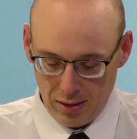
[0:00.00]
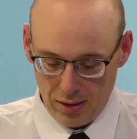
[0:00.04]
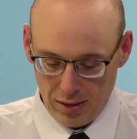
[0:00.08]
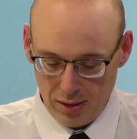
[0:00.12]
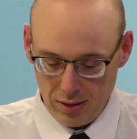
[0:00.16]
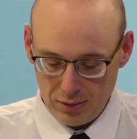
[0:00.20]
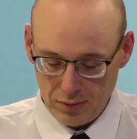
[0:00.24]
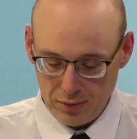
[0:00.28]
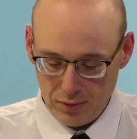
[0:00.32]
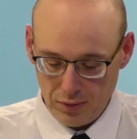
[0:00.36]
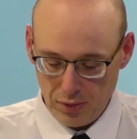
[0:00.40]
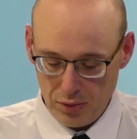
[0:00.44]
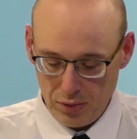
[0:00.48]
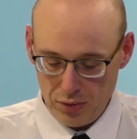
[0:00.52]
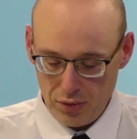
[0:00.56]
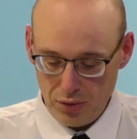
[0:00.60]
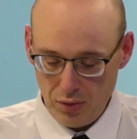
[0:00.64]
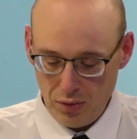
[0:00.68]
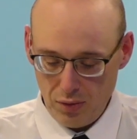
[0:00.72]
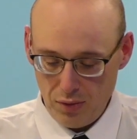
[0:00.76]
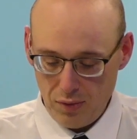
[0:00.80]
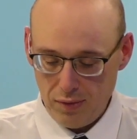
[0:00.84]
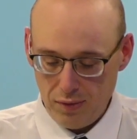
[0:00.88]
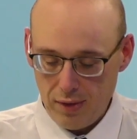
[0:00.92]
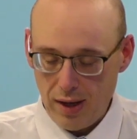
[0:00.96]

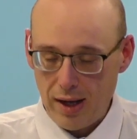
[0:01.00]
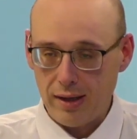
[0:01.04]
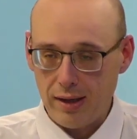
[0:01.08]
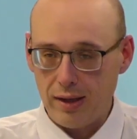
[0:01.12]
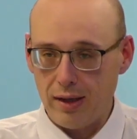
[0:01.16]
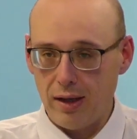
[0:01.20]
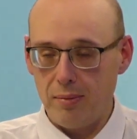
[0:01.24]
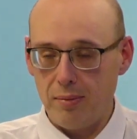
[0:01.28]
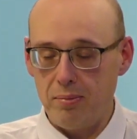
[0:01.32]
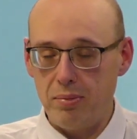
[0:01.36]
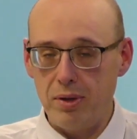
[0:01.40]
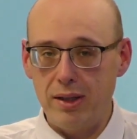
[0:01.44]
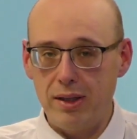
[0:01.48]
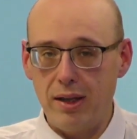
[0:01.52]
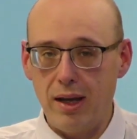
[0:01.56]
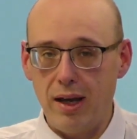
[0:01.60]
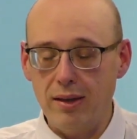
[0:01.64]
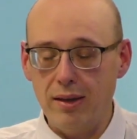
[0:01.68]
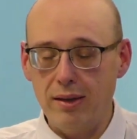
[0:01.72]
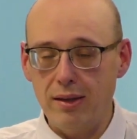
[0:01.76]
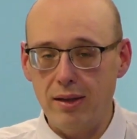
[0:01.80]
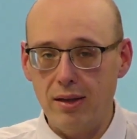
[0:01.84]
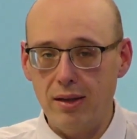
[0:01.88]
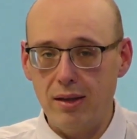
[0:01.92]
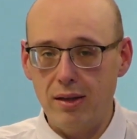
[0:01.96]
zwrócił uwagę,
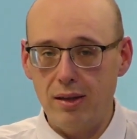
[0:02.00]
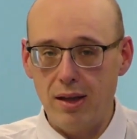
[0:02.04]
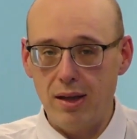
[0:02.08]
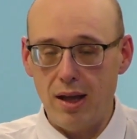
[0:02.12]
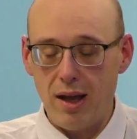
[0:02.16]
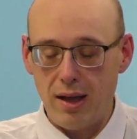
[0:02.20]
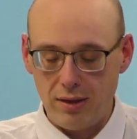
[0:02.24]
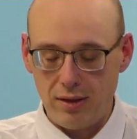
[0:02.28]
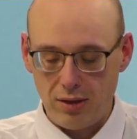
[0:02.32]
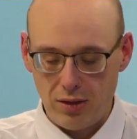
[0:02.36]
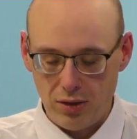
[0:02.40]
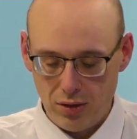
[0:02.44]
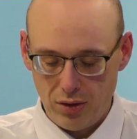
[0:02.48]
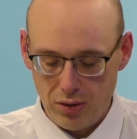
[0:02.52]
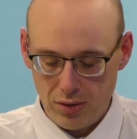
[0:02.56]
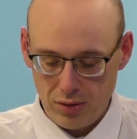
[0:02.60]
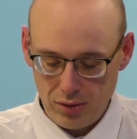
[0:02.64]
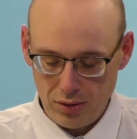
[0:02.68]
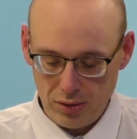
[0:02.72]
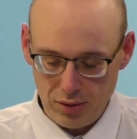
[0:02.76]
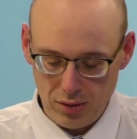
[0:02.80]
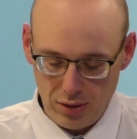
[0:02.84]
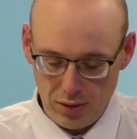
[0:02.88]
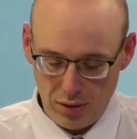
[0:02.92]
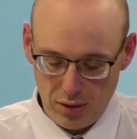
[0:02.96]
pytany na
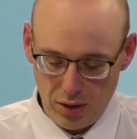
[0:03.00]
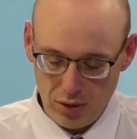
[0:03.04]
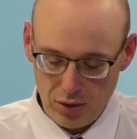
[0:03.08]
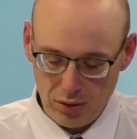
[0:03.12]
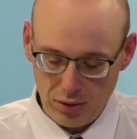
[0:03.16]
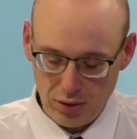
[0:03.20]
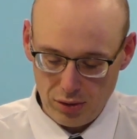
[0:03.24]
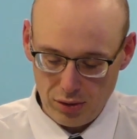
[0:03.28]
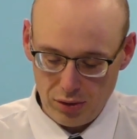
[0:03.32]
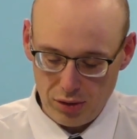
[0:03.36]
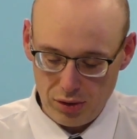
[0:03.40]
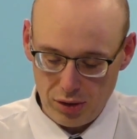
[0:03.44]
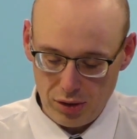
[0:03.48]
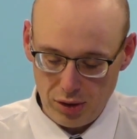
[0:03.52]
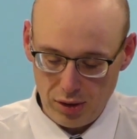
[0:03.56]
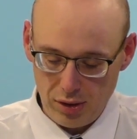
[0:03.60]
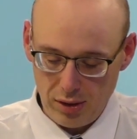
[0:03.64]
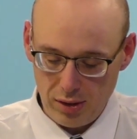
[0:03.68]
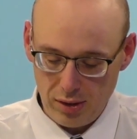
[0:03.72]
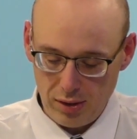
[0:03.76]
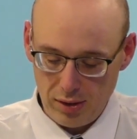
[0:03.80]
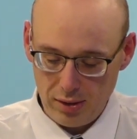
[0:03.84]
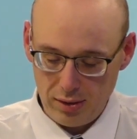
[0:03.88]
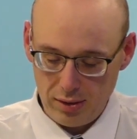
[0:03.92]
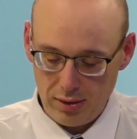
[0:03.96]
to, o to,
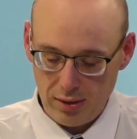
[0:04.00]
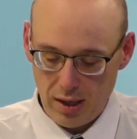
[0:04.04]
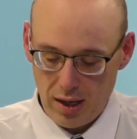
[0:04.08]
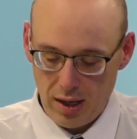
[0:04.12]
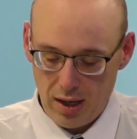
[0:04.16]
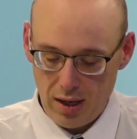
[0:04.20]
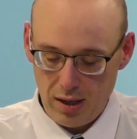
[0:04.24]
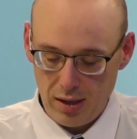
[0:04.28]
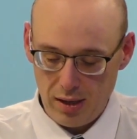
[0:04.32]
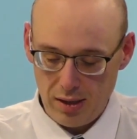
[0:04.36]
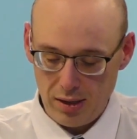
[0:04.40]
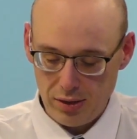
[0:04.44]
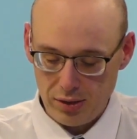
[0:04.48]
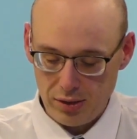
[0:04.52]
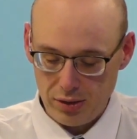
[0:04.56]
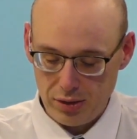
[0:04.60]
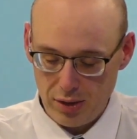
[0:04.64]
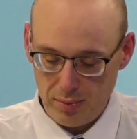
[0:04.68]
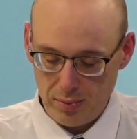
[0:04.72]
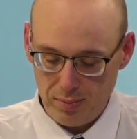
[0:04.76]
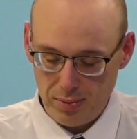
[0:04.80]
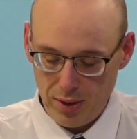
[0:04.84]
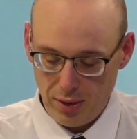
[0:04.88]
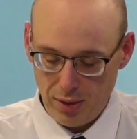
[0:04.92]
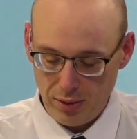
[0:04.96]
czy ta
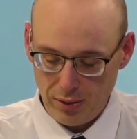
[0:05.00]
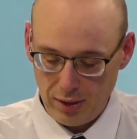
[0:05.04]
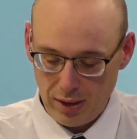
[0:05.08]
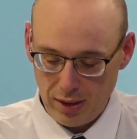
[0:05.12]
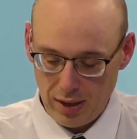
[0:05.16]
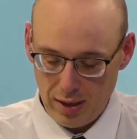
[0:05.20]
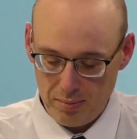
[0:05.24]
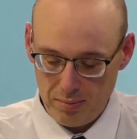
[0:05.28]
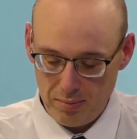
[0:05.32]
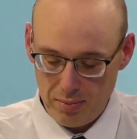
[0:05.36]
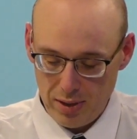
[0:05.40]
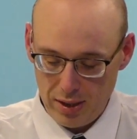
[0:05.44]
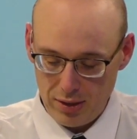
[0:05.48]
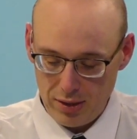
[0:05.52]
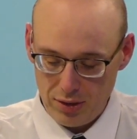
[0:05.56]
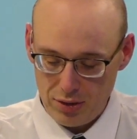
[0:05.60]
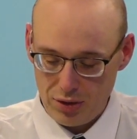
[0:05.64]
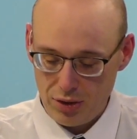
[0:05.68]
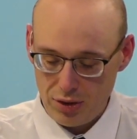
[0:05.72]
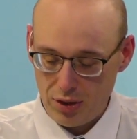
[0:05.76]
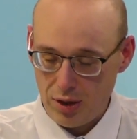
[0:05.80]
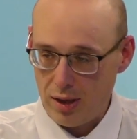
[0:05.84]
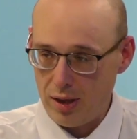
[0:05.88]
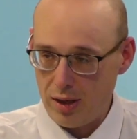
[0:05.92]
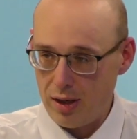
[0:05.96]
szczepionka
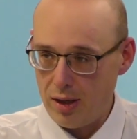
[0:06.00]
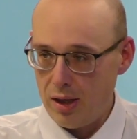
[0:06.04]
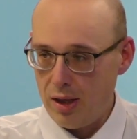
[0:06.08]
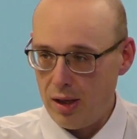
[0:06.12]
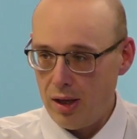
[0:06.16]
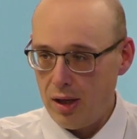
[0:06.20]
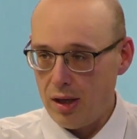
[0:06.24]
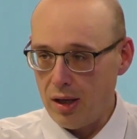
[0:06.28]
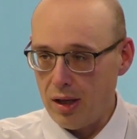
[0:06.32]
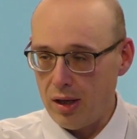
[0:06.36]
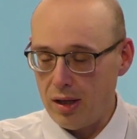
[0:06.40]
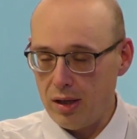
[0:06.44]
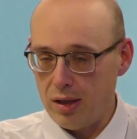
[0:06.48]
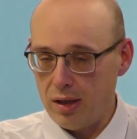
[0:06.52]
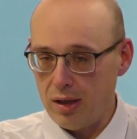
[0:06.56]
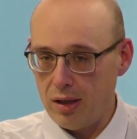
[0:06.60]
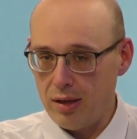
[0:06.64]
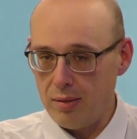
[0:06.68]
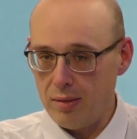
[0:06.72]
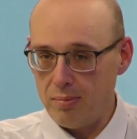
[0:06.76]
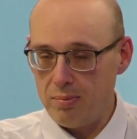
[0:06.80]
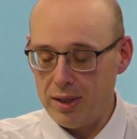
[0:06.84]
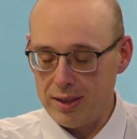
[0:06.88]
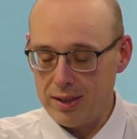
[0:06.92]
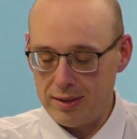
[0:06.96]
będzie
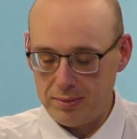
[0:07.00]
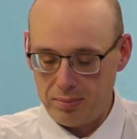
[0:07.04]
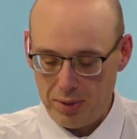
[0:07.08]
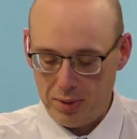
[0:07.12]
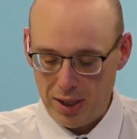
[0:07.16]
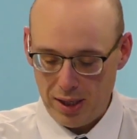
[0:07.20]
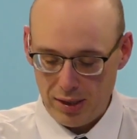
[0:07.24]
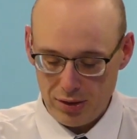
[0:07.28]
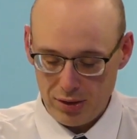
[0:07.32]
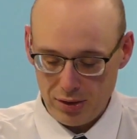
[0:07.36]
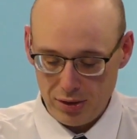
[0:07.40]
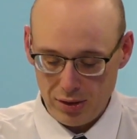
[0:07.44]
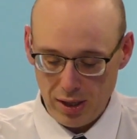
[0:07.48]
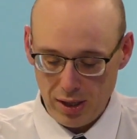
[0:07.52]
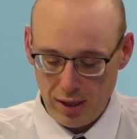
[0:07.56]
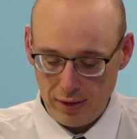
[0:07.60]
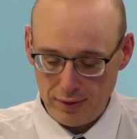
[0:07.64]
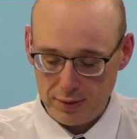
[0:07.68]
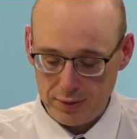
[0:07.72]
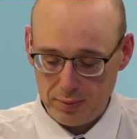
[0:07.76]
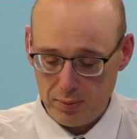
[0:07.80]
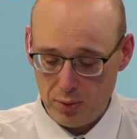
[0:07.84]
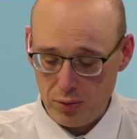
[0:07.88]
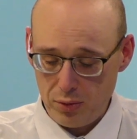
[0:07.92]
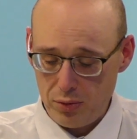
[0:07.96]
bezpieczna,
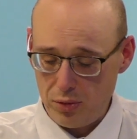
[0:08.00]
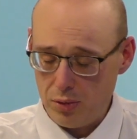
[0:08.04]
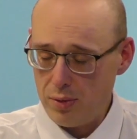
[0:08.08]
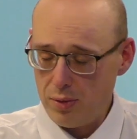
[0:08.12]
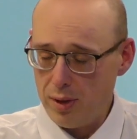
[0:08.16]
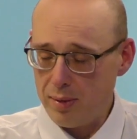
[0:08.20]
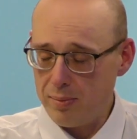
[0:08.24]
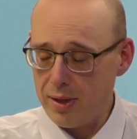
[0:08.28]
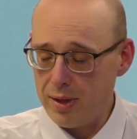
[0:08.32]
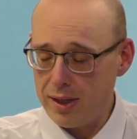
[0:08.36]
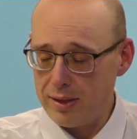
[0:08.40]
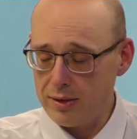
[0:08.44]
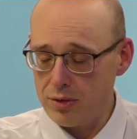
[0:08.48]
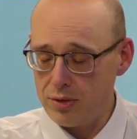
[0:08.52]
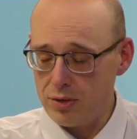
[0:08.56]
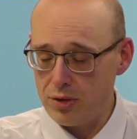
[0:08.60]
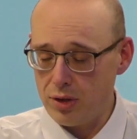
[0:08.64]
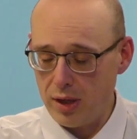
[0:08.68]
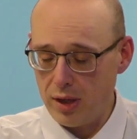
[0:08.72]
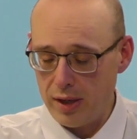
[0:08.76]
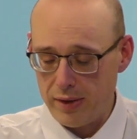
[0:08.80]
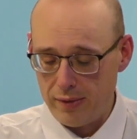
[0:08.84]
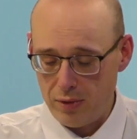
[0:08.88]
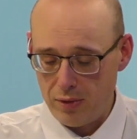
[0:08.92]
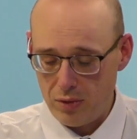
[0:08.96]
zwrócił na bardzo
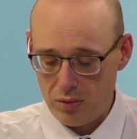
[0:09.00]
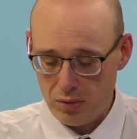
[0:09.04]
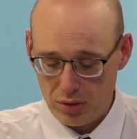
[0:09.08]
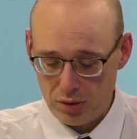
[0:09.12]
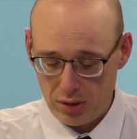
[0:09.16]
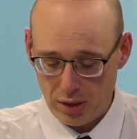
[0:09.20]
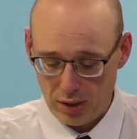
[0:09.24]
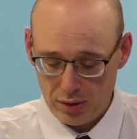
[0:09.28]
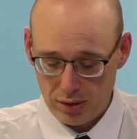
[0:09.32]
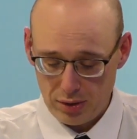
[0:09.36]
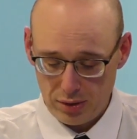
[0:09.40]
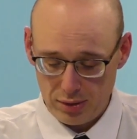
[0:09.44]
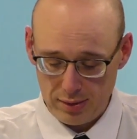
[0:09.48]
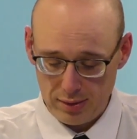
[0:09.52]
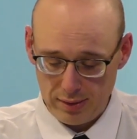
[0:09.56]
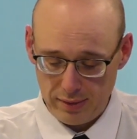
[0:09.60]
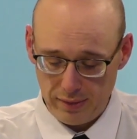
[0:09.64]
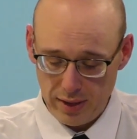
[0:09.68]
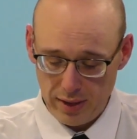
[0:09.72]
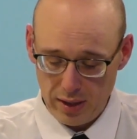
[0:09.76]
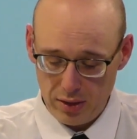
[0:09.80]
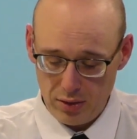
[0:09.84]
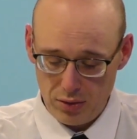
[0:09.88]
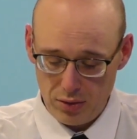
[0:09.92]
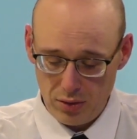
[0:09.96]
ciekawą rzecz.
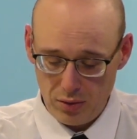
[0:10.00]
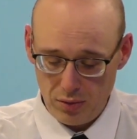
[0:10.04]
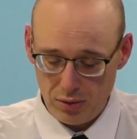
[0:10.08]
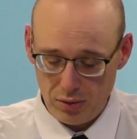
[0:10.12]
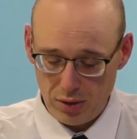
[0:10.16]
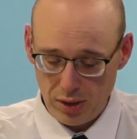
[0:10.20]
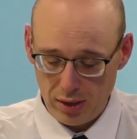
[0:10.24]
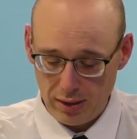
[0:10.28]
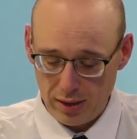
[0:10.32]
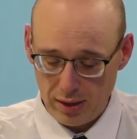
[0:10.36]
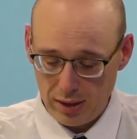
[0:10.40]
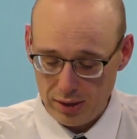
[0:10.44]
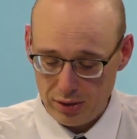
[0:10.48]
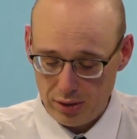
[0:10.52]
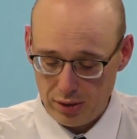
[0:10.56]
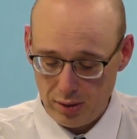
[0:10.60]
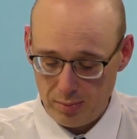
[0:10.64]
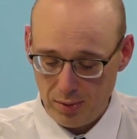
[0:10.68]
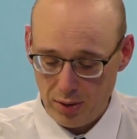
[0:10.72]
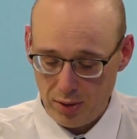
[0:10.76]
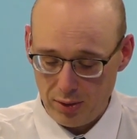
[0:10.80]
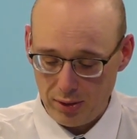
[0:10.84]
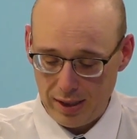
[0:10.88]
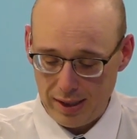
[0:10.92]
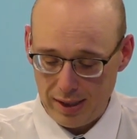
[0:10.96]
Stwierdził, że ta
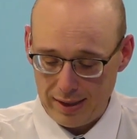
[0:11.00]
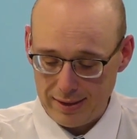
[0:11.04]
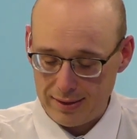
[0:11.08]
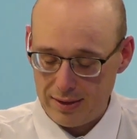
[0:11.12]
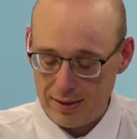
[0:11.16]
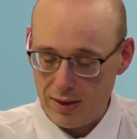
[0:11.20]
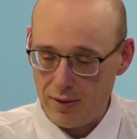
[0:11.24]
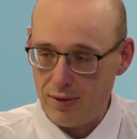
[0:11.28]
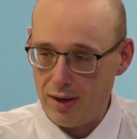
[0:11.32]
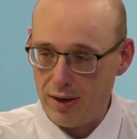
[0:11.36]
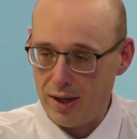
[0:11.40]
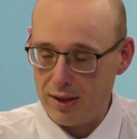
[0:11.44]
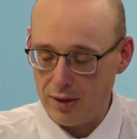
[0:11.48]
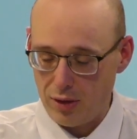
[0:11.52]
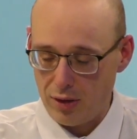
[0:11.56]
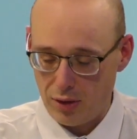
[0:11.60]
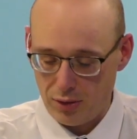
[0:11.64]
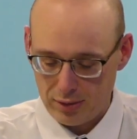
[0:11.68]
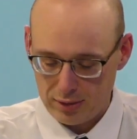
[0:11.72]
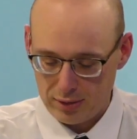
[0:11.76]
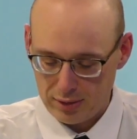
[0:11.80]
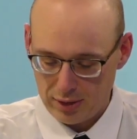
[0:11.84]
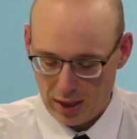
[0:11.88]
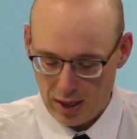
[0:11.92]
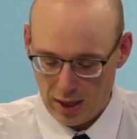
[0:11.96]
szczepionka jest
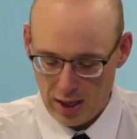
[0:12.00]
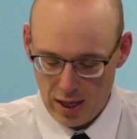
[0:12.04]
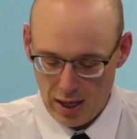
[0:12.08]
nowatorska,